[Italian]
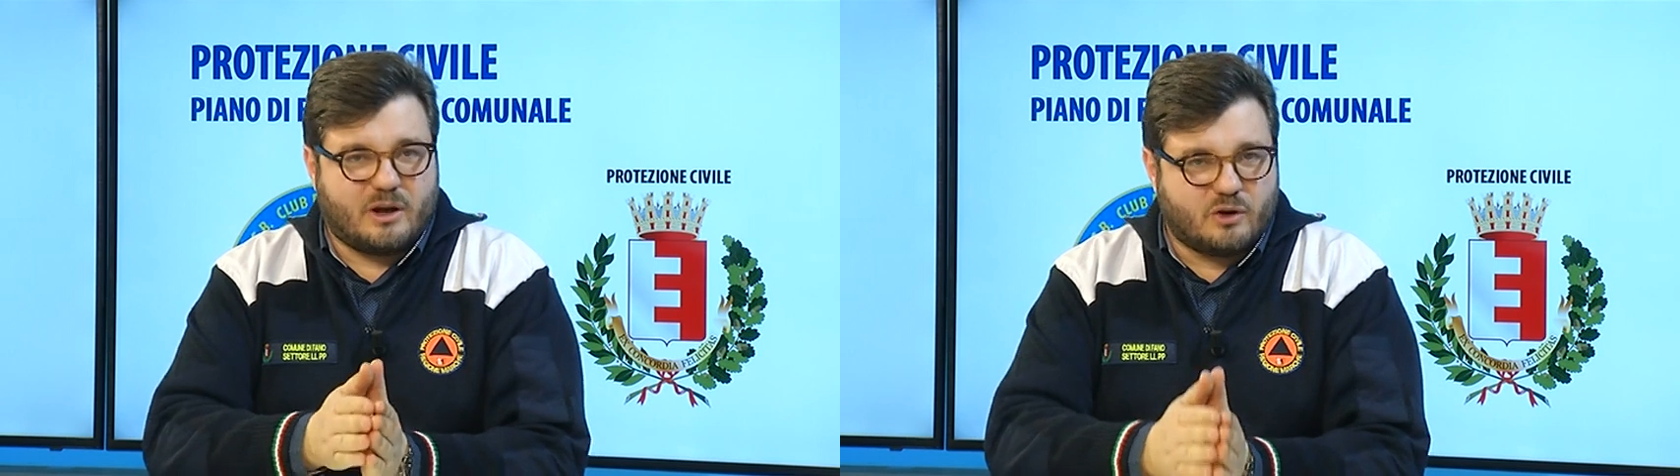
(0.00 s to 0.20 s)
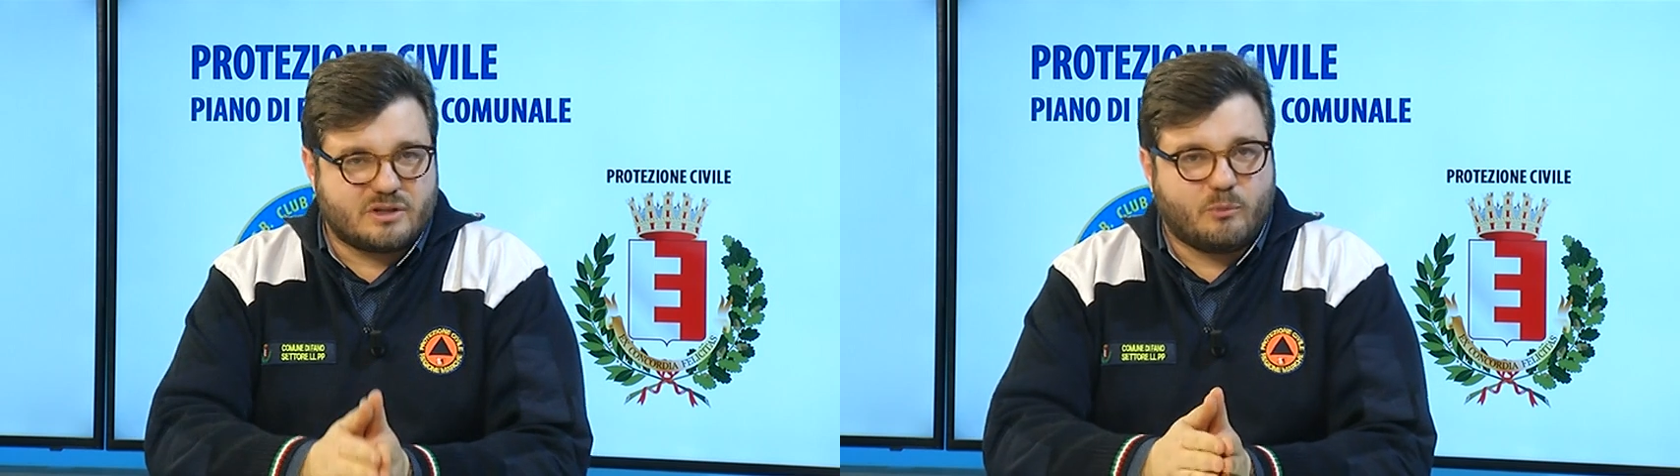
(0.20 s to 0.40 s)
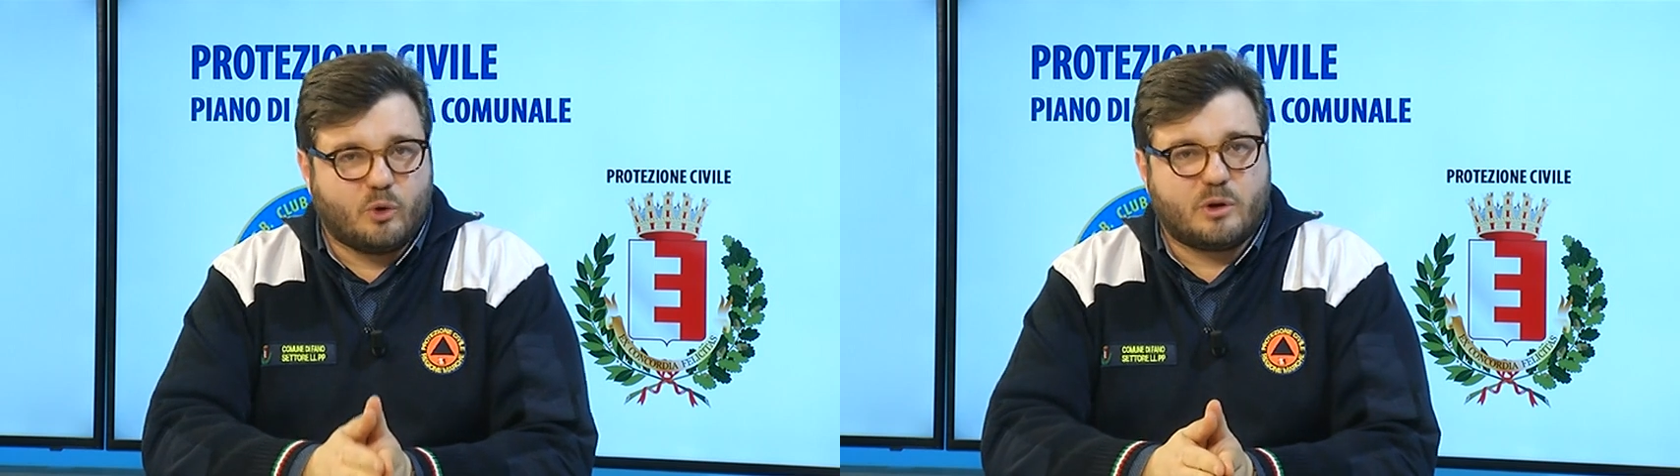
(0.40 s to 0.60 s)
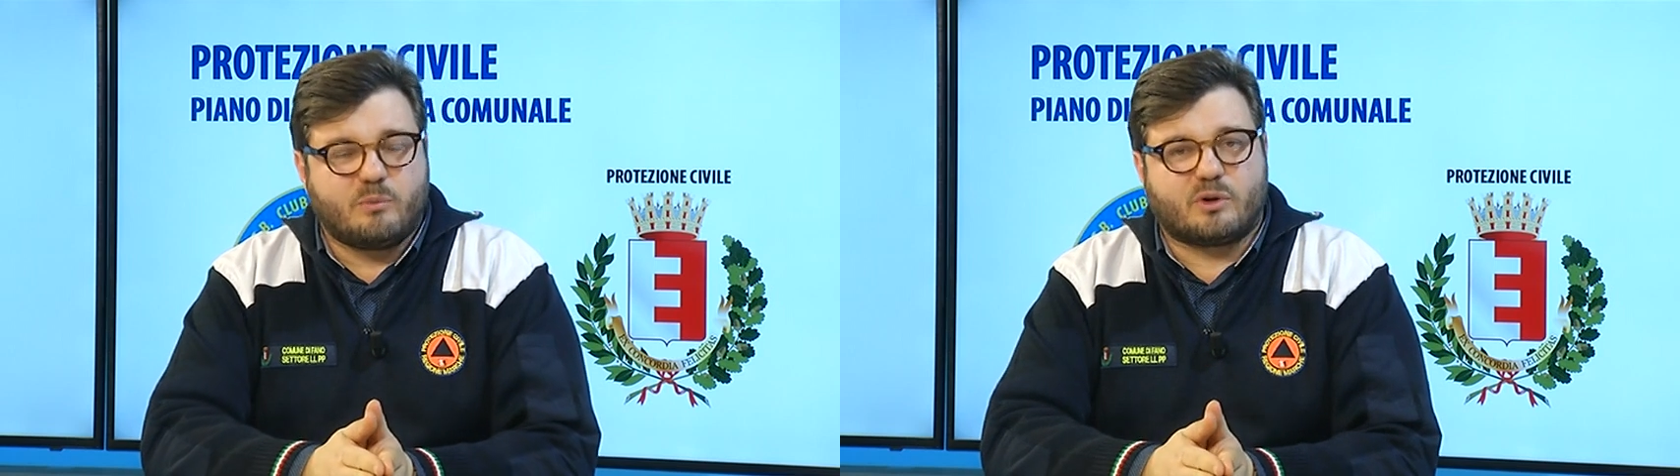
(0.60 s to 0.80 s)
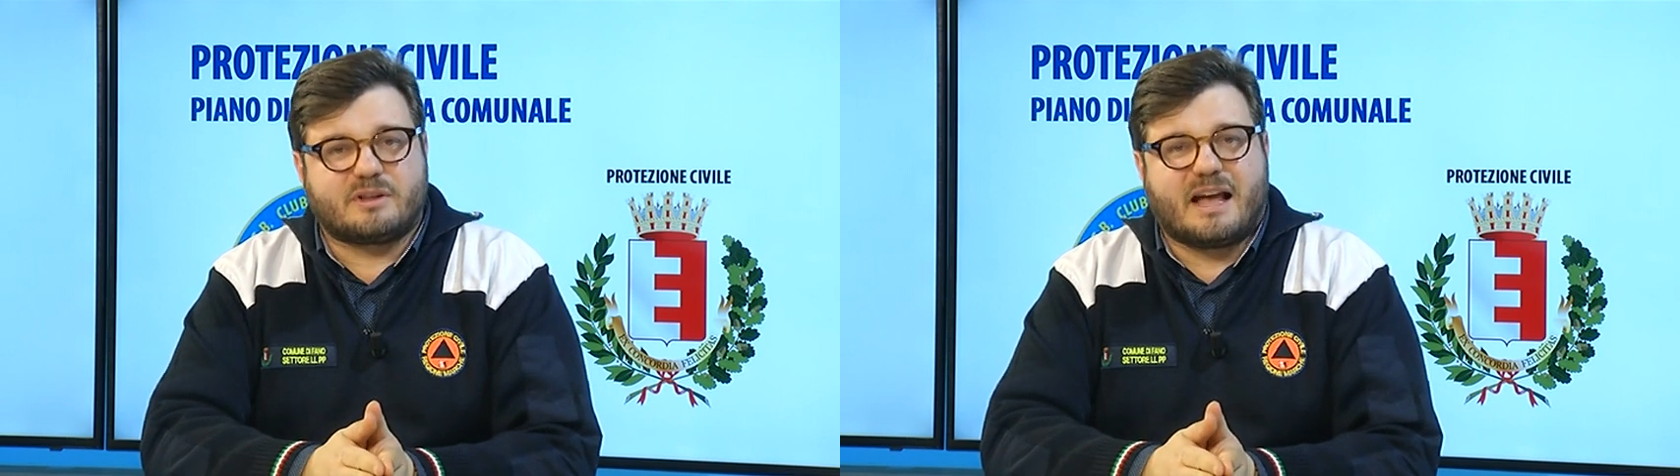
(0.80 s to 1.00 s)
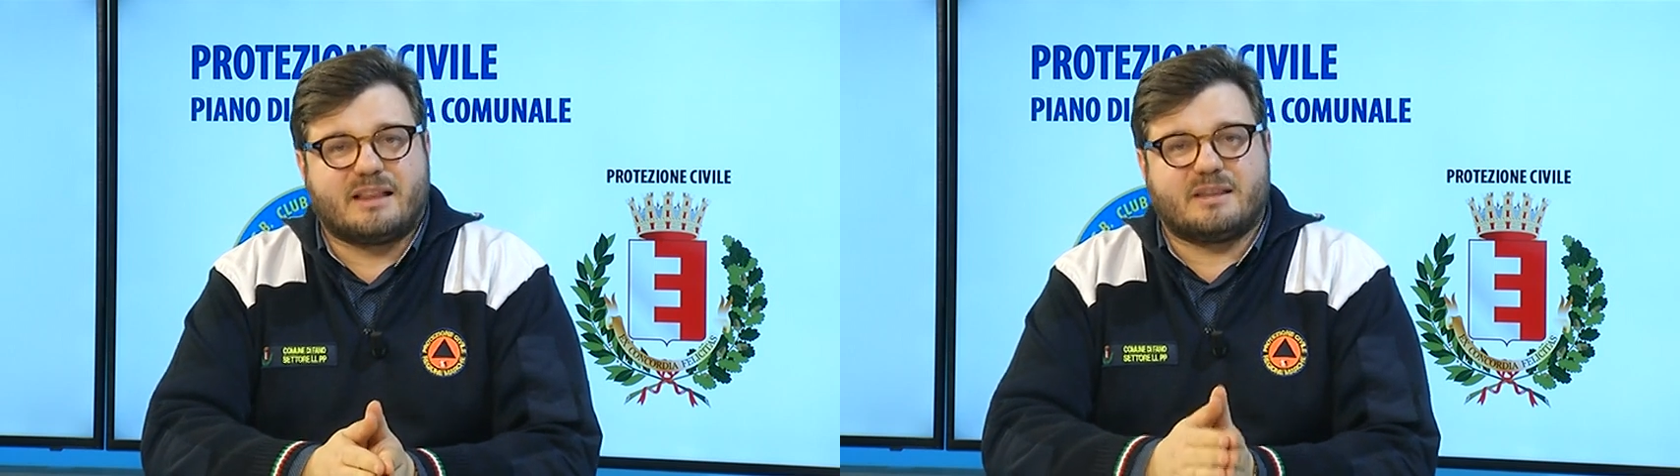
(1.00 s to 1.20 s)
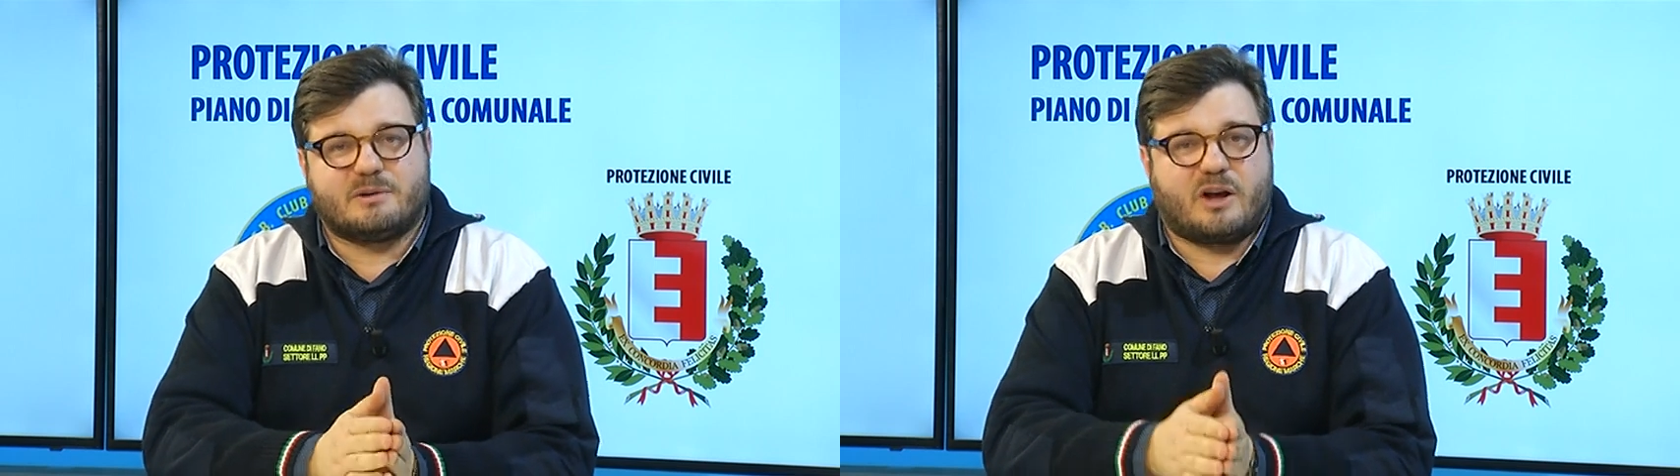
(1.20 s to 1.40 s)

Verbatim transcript: una cosa molto importante,